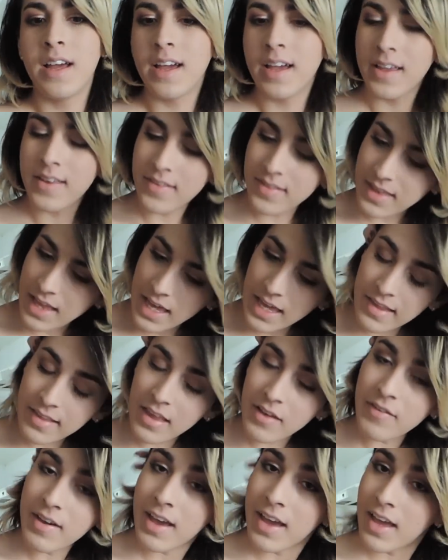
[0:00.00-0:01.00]
Este, y
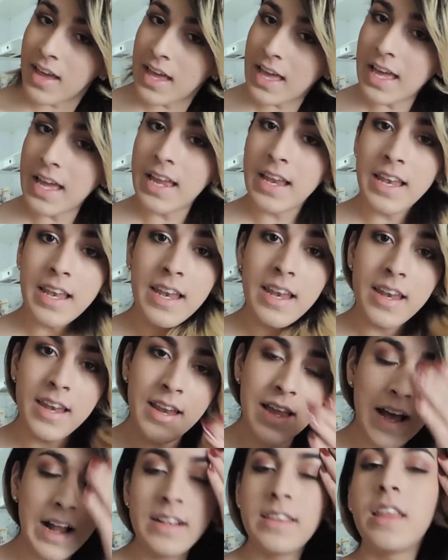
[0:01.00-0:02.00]
se ve
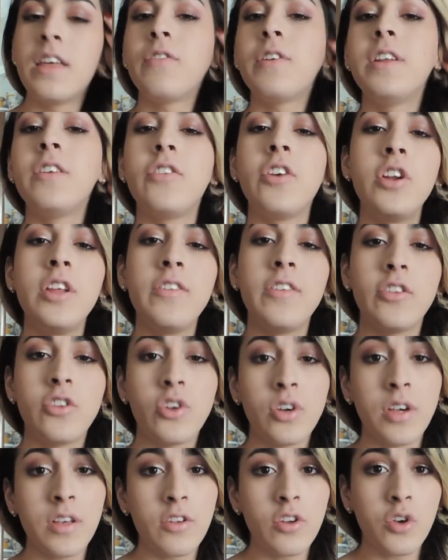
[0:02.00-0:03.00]
en alta definición y
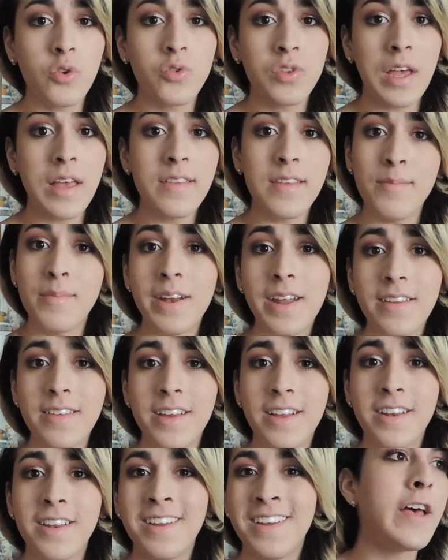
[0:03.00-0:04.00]
siento que es lo que ustedes se
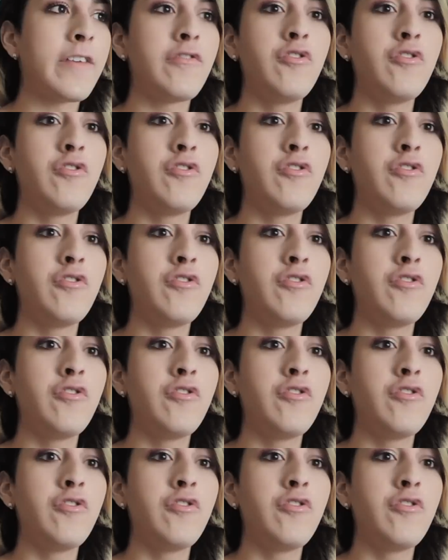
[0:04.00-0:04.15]
merecen.